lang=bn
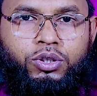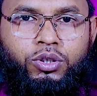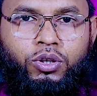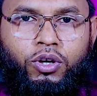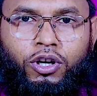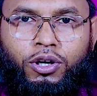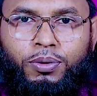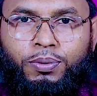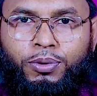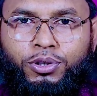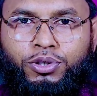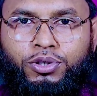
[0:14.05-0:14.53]

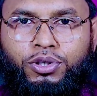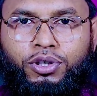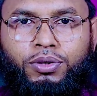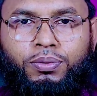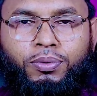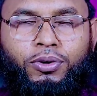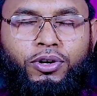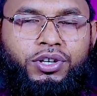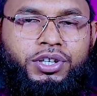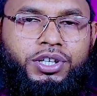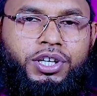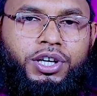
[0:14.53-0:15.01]
ছয় বছর
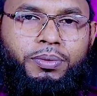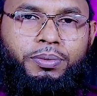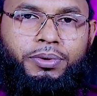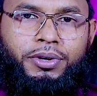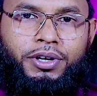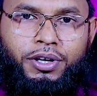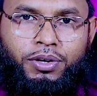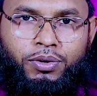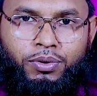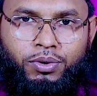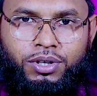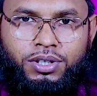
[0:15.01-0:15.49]
বয়সে
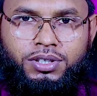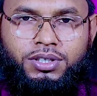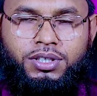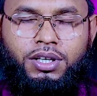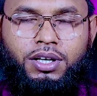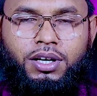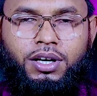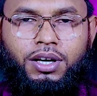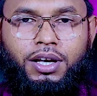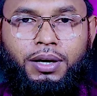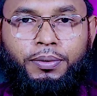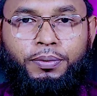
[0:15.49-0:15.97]
বিয়ে
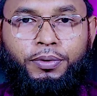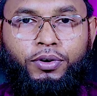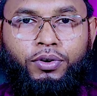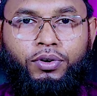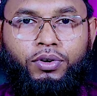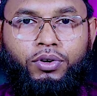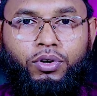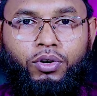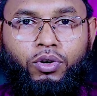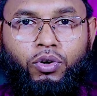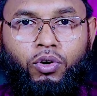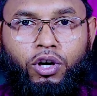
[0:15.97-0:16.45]
করেছেন এবং
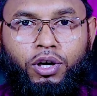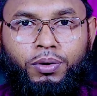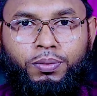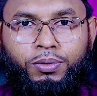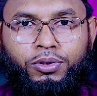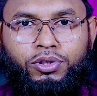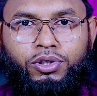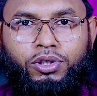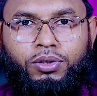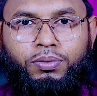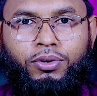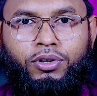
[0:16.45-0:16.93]
নয়
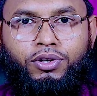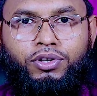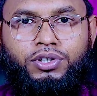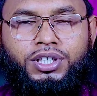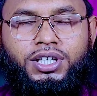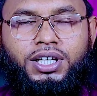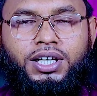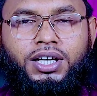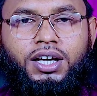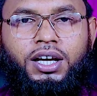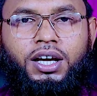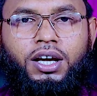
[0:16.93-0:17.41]
বছর
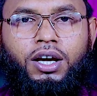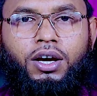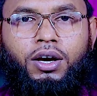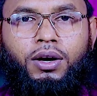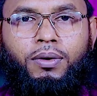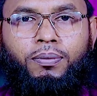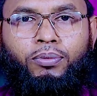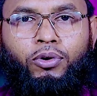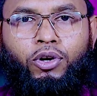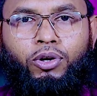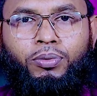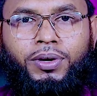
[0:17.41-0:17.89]
বয়সে
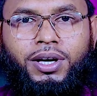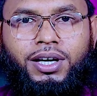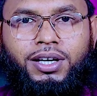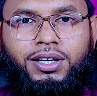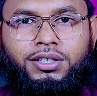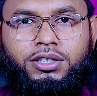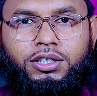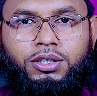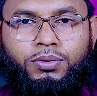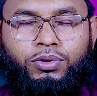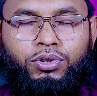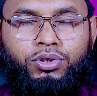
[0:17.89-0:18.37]

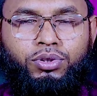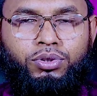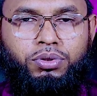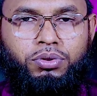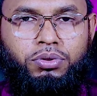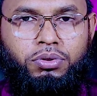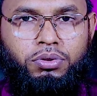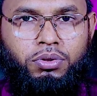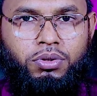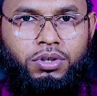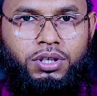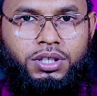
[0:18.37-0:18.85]
বৈবাহিক জীবন
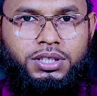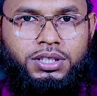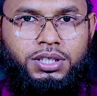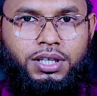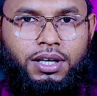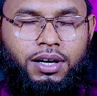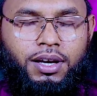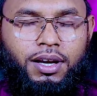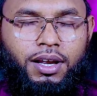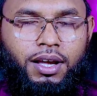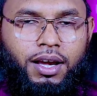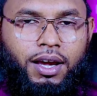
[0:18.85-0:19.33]
শুরু
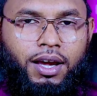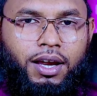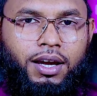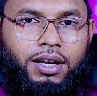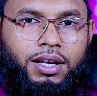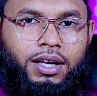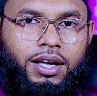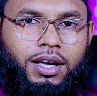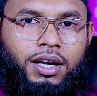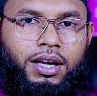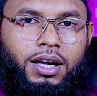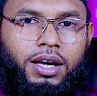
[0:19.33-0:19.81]
করেছেন এ
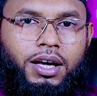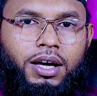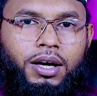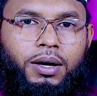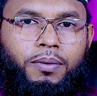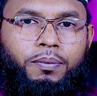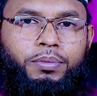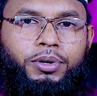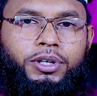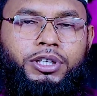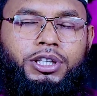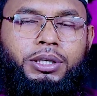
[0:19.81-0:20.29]
নিয়ে
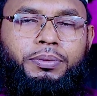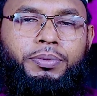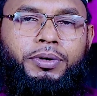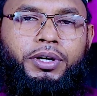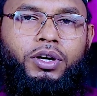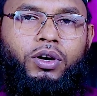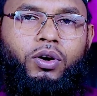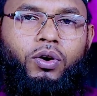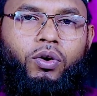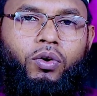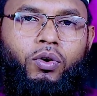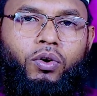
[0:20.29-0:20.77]

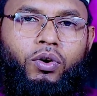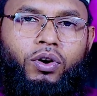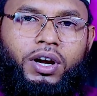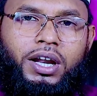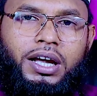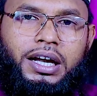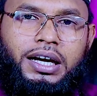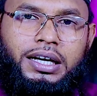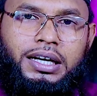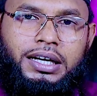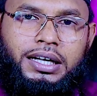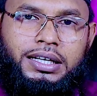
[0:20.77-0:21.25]
পৃথিবীর
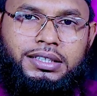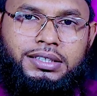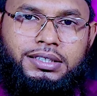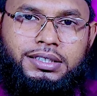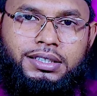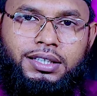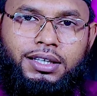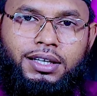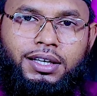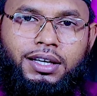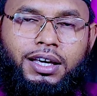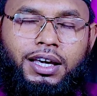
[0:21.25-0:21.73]
অনেক
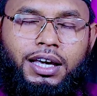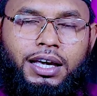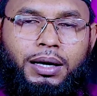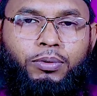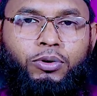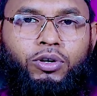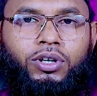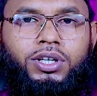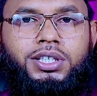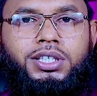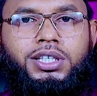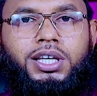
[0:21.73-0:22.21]
নাস্তিক
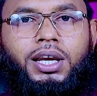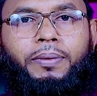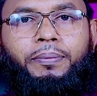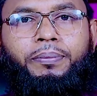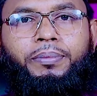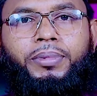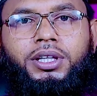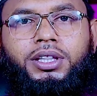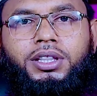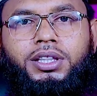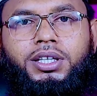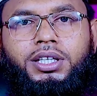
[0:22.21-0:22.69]
এবং ইসলাম
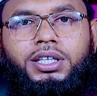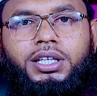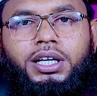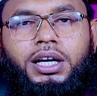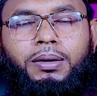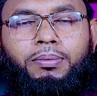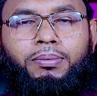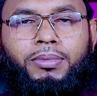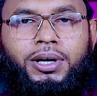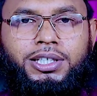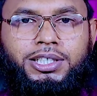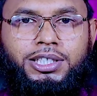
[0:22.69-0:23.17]

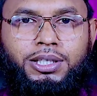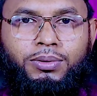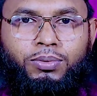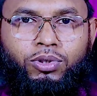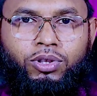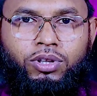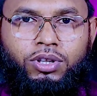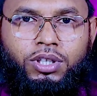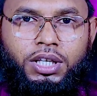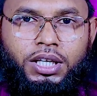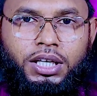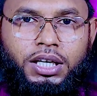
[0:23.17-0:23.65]
বিদ্বেষীরা মাঝে
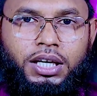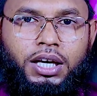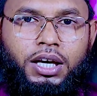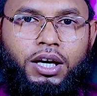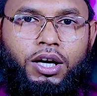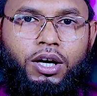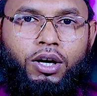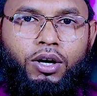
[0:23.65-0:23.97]
মধ্যেই